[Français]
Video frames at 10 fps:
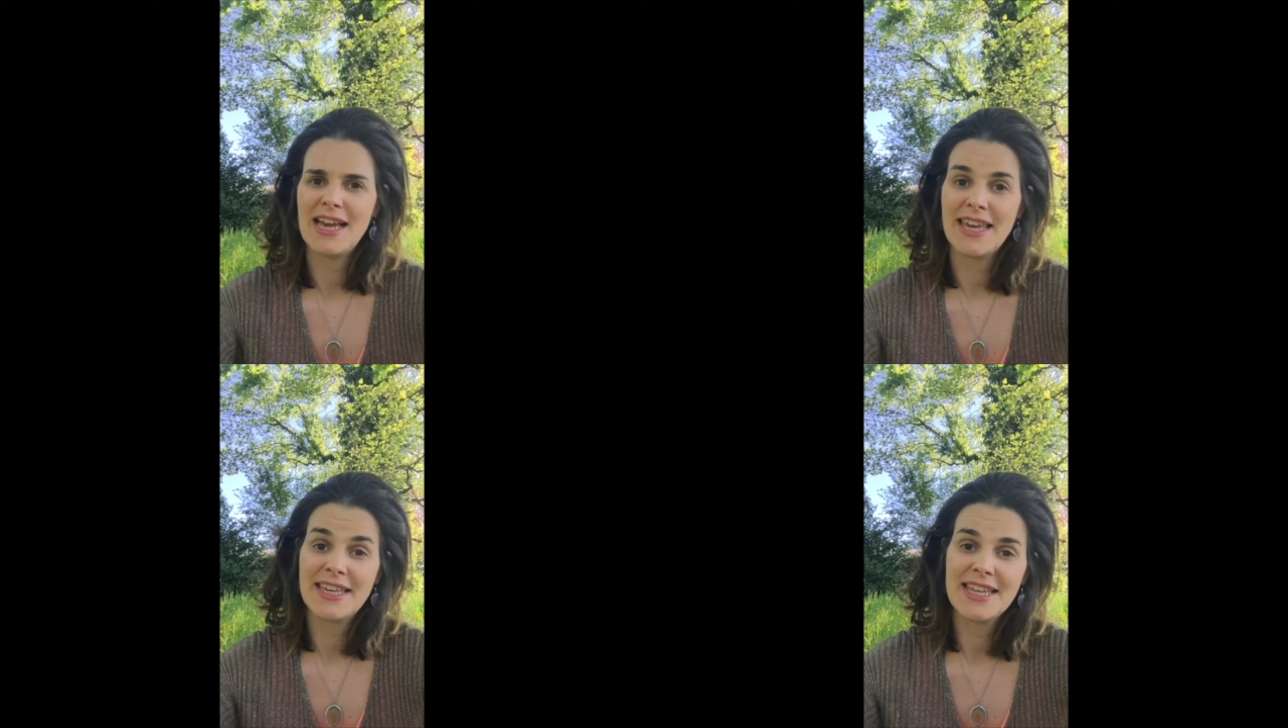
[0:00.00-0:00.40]

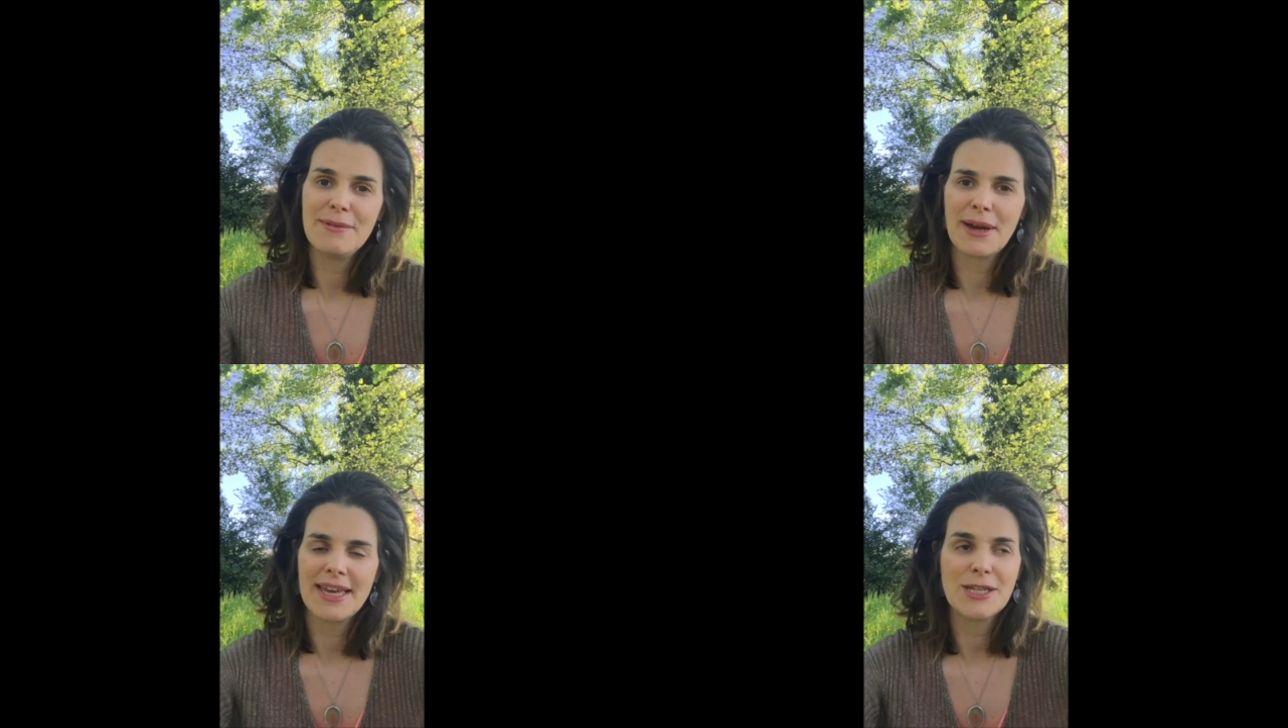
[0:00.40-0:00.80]
à
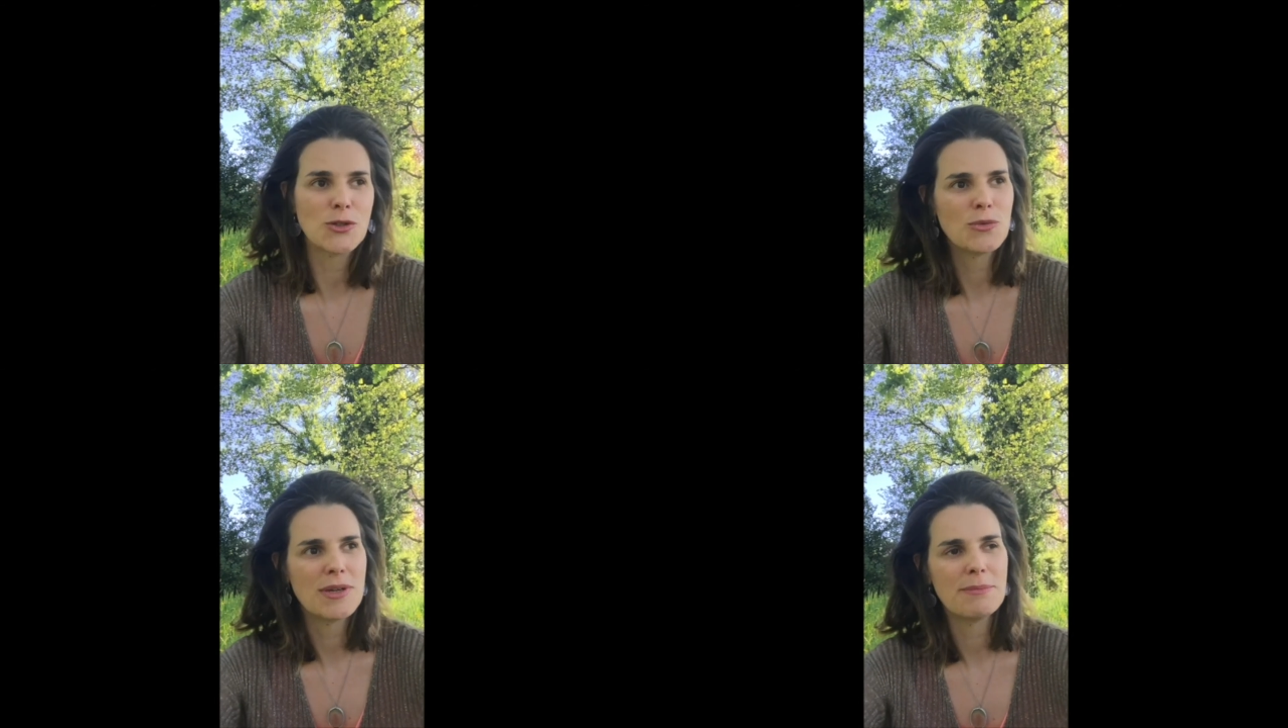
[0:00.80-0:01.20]
équilibrer, à
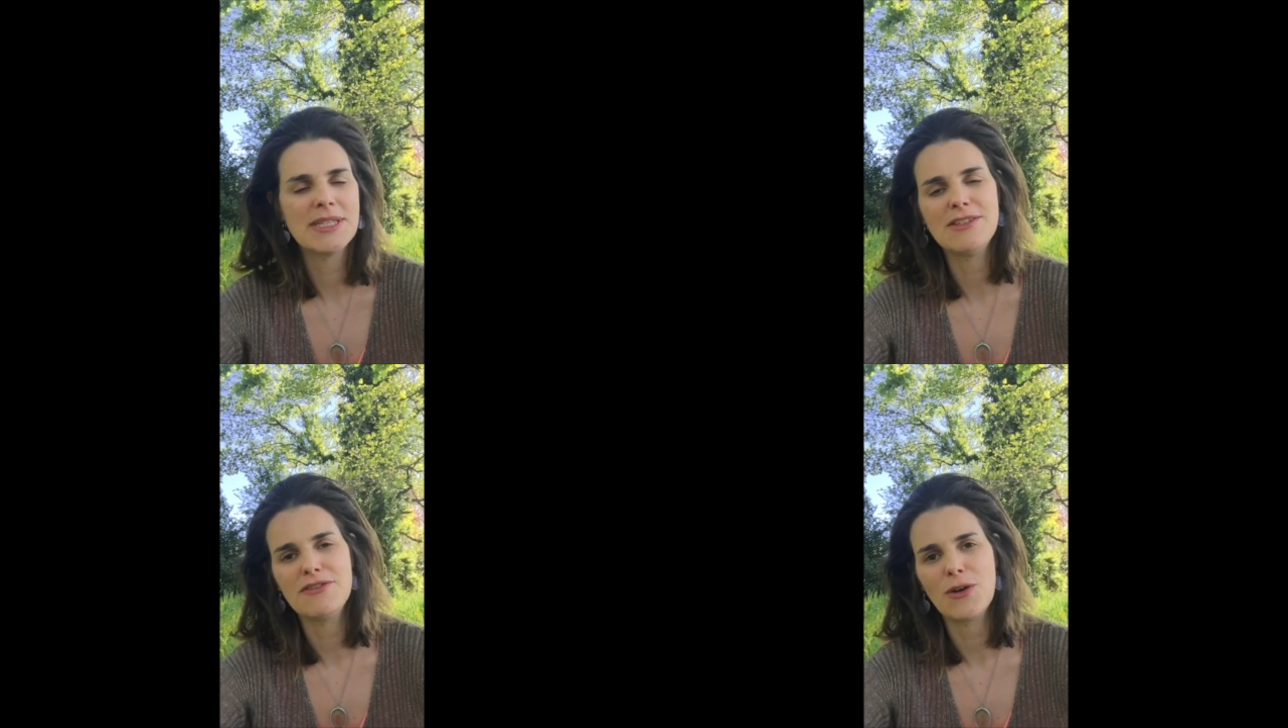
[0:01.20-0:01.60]
jouer
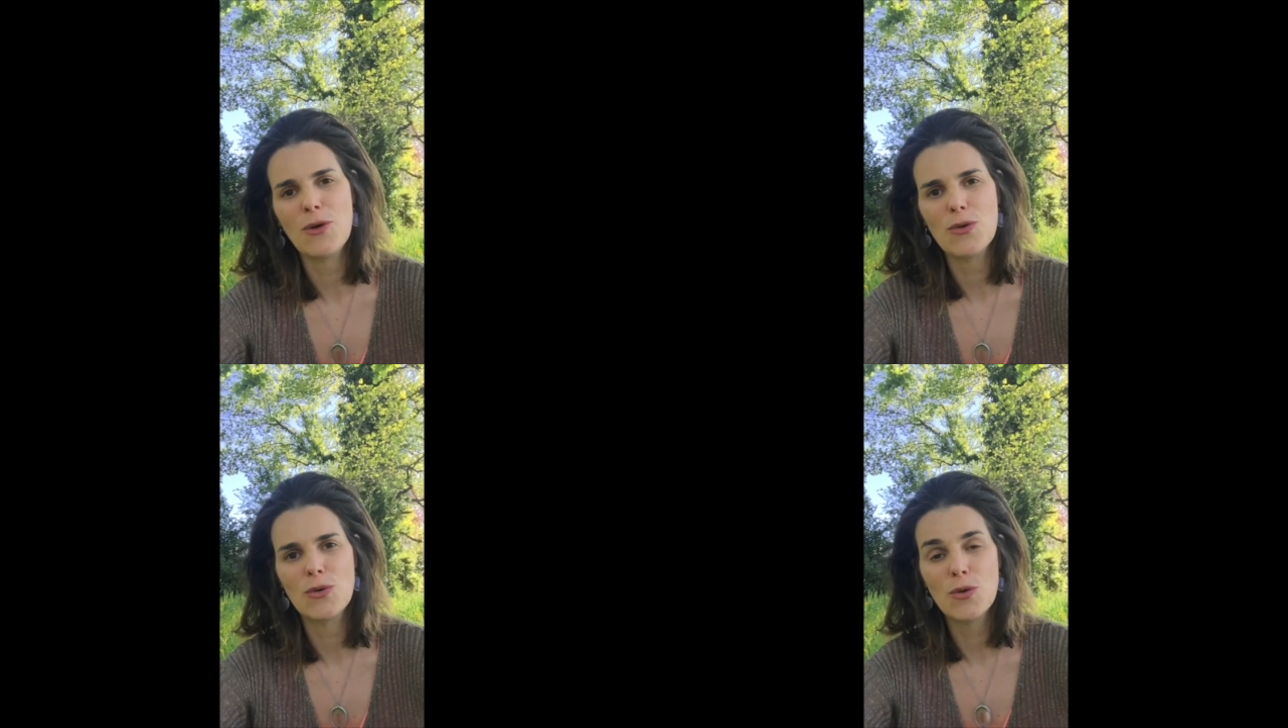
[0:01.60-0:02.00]
mes
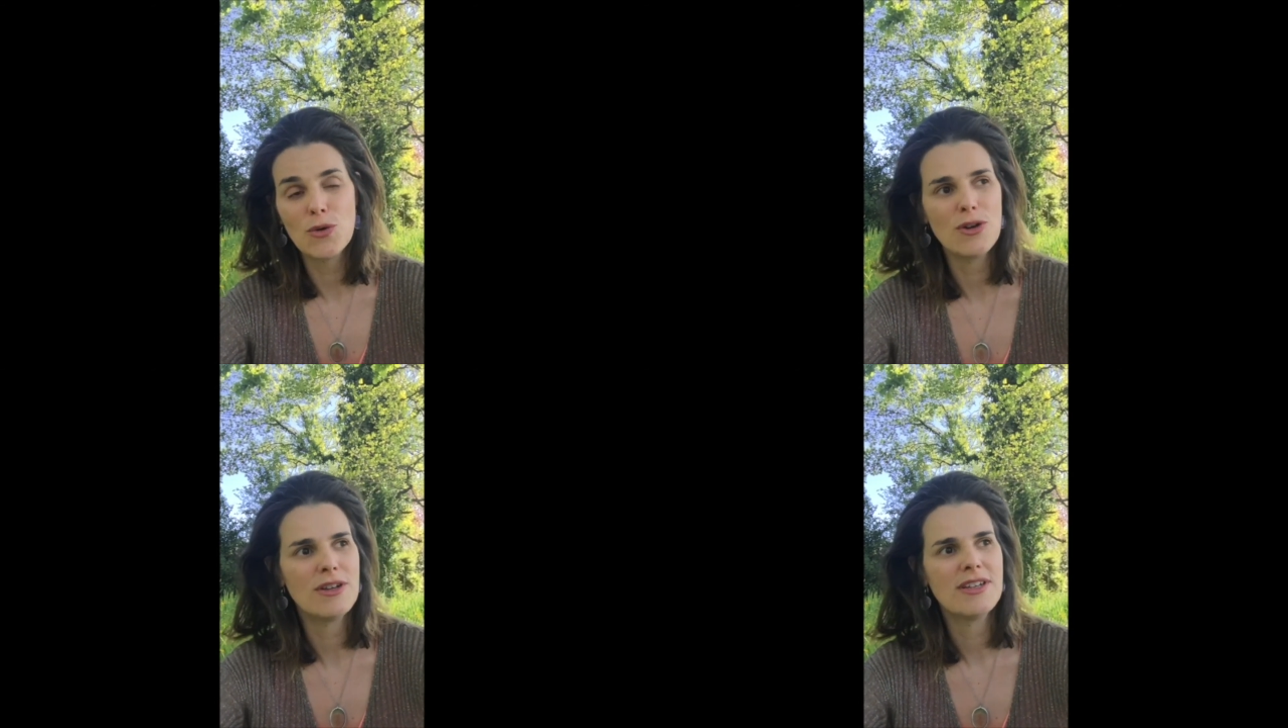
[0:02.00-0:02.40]
différents
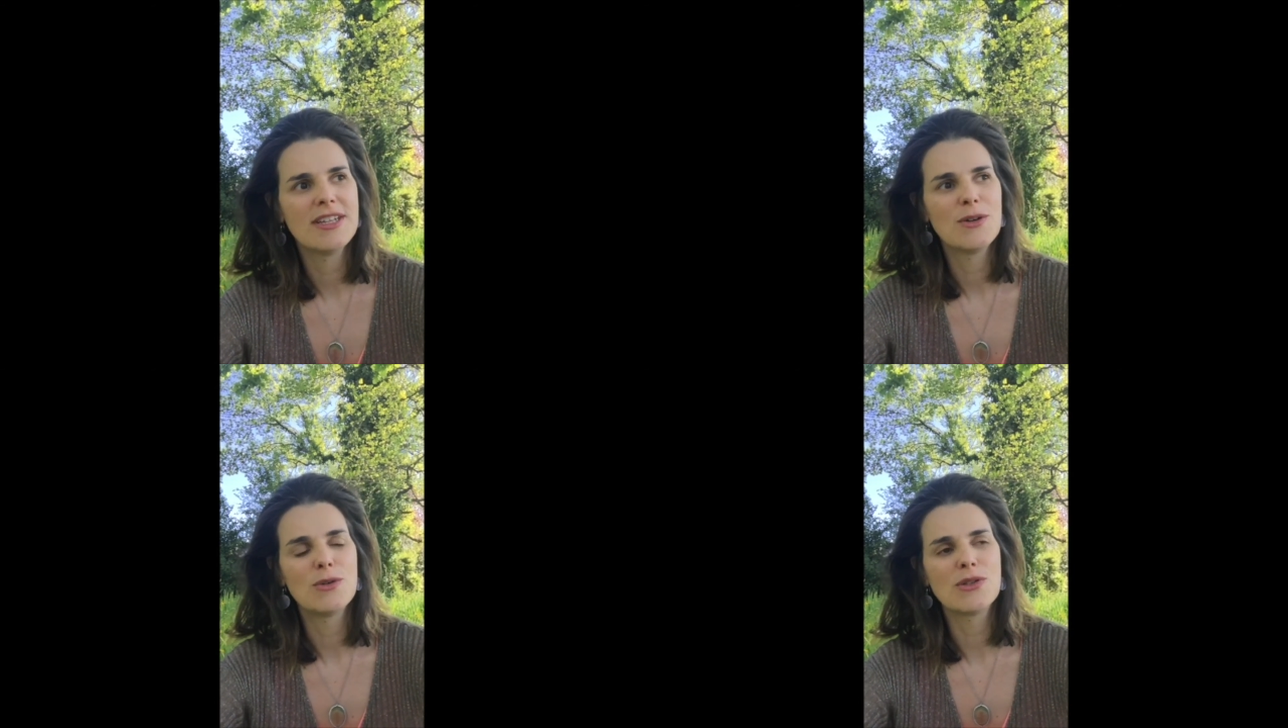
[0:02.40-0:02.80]
rôles
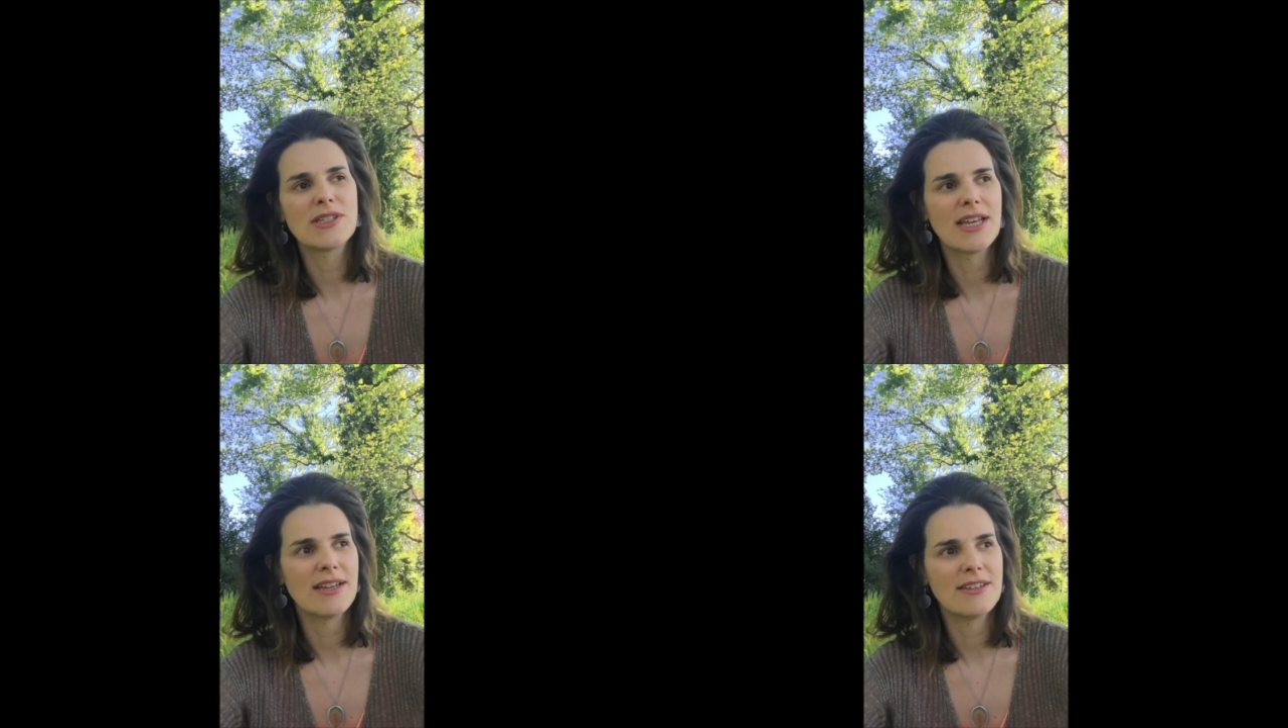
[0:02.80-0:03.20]
au
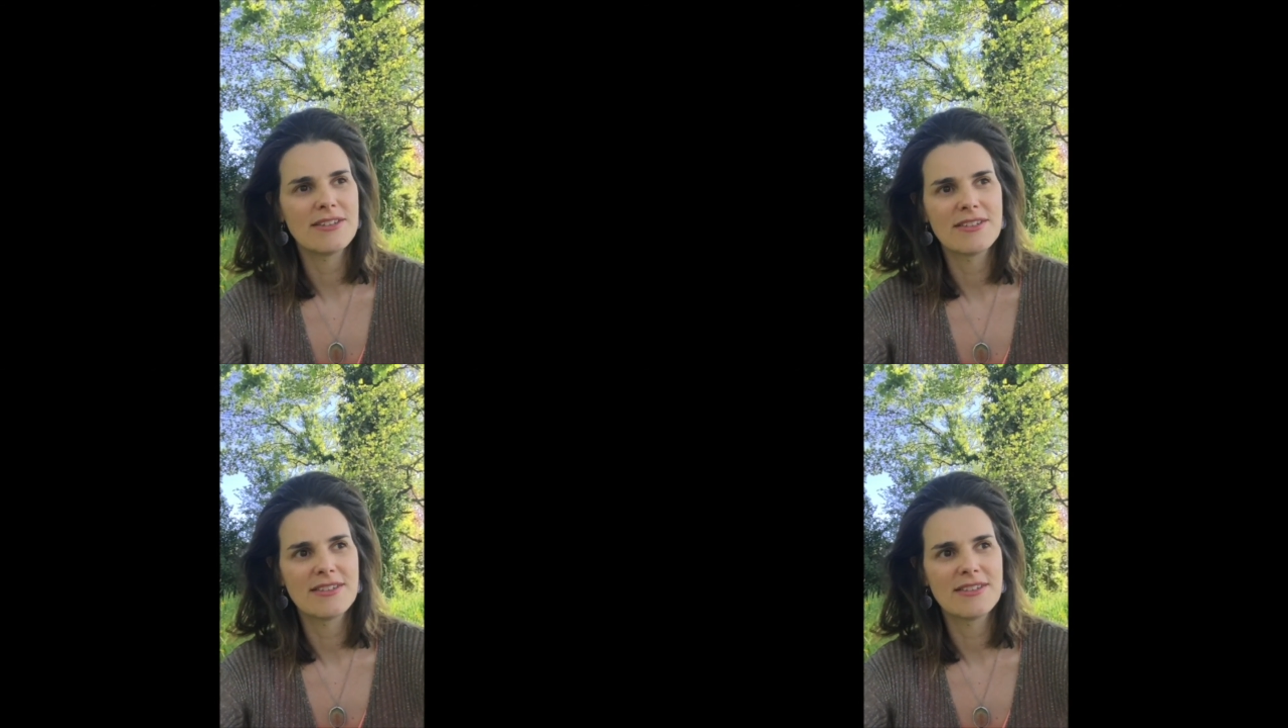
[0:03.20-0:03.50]
sein